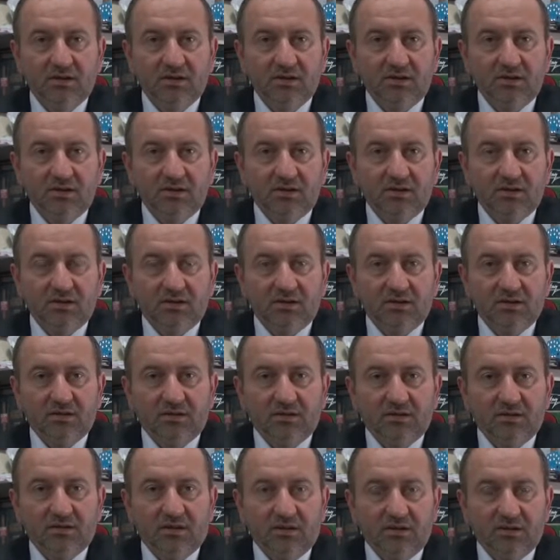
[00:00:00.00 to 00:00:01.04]
e,
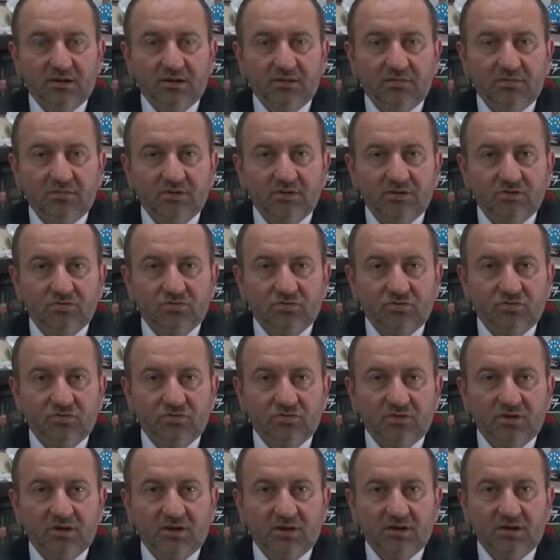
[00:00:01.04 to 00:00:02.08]
halkımızın
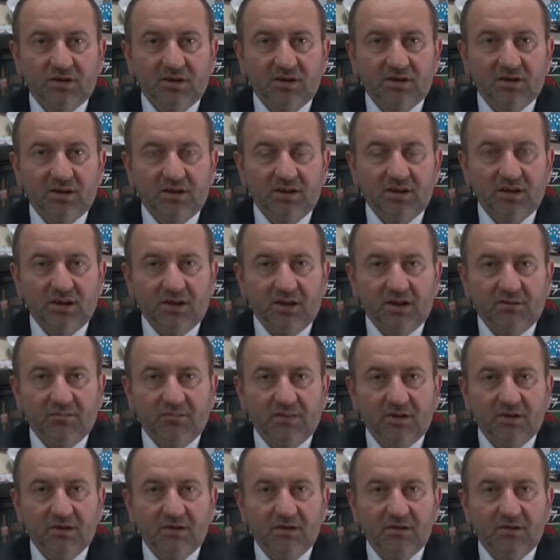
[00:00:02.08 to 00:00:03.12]
sorunlarıyla
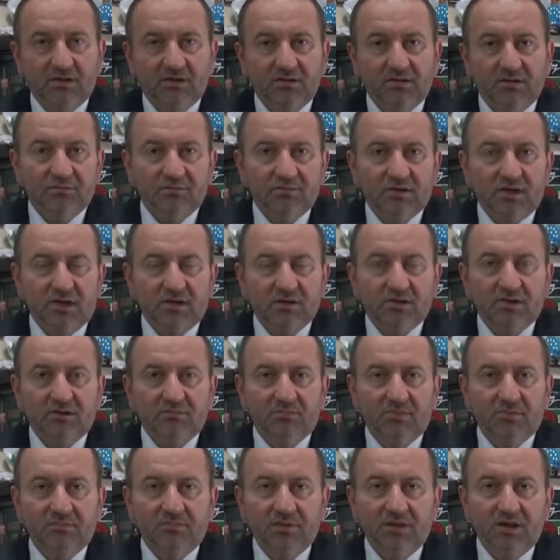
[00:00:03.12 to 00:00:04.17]
ilgilenmek. Çarşamba
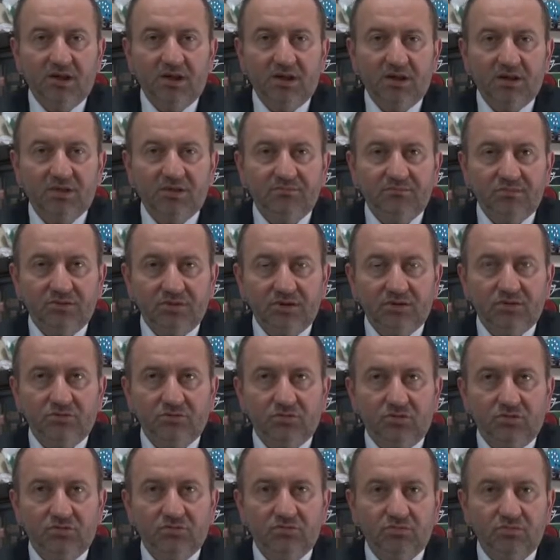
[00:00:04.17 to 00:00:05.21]
bir değişim istiyor,
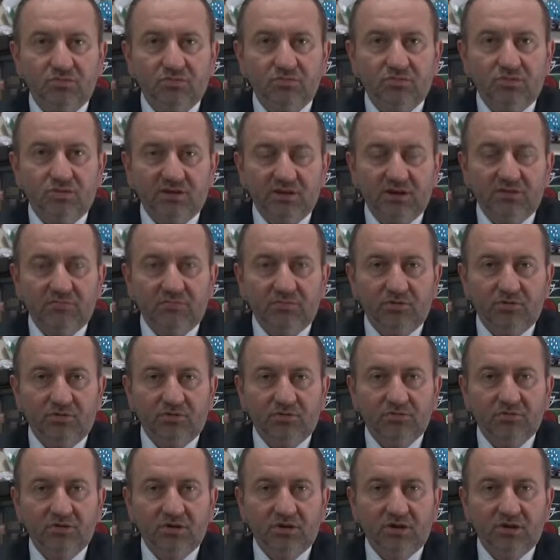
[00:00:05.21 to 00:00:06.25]
bunu gözlemliyoruz.
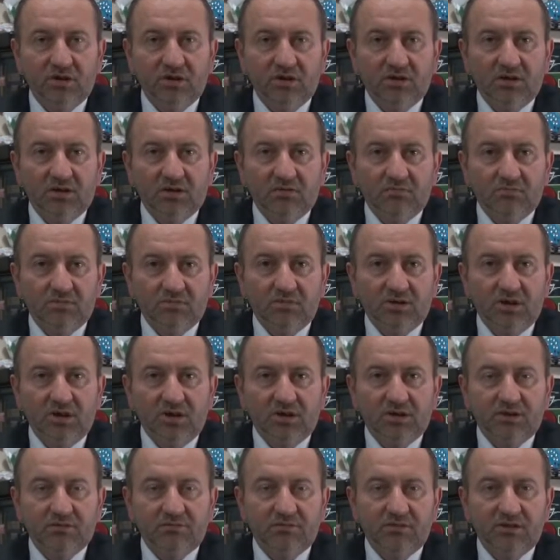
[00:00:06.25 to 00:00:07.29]
Bu
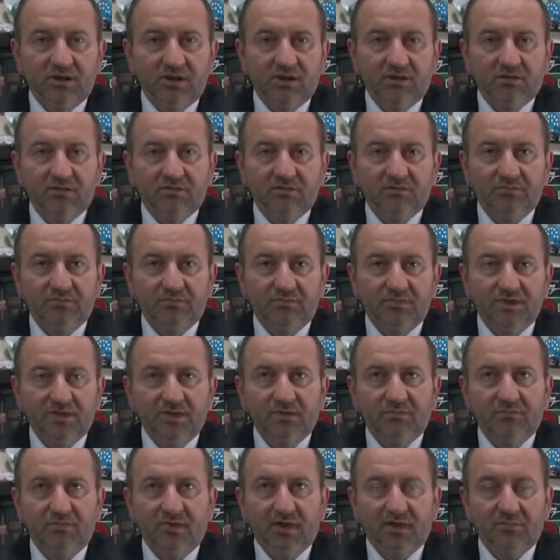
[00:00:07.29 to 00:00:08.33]
değişimi de bizimle
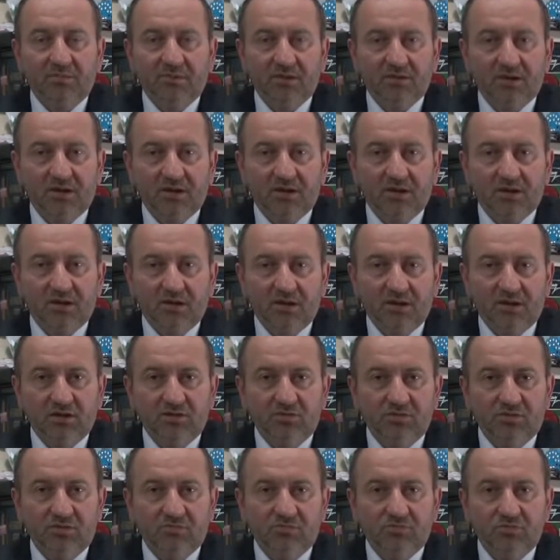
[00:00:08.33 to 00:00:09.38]
yapacağına inanıyor,
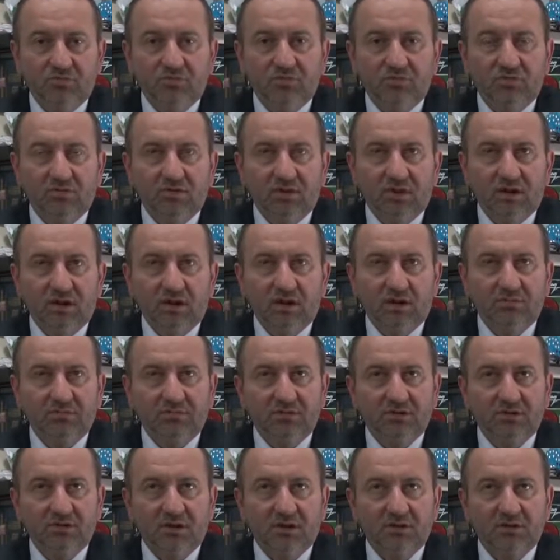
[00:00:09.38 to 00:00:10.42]
bu duygularla
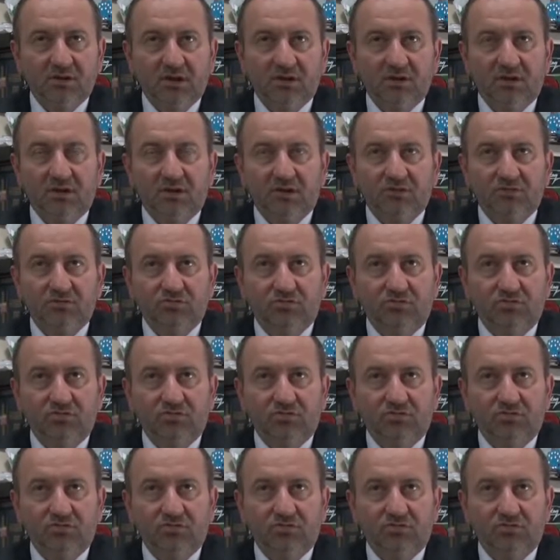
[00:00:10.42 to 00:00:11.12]
hepinize saygılar sunuyorum.